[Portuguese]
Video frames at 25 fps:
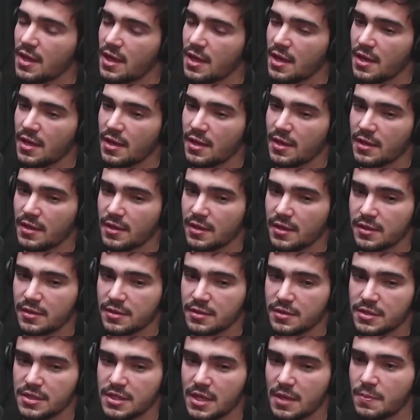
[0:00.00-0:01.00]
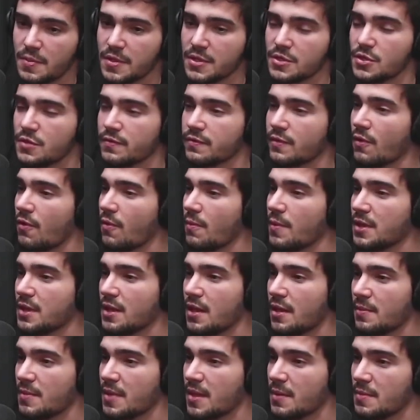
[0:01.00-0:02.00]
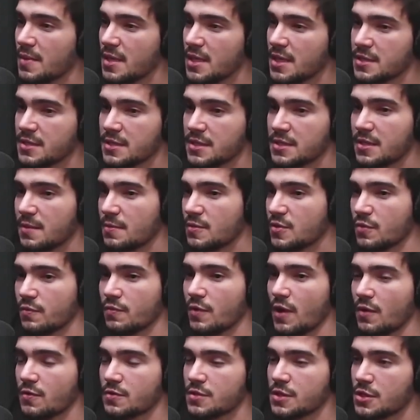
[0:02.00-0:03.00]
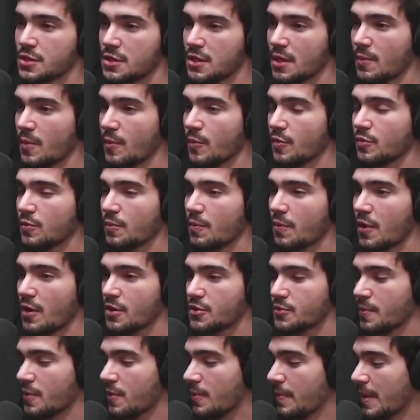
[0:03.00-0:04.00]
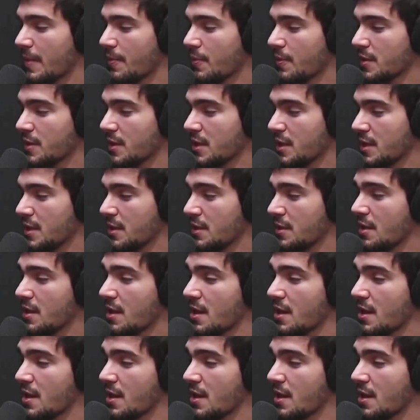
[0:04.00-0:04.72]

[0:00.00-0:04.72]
é, sempre tive comida na minha mesa, sempre tive um ecossistema muito próspero para poder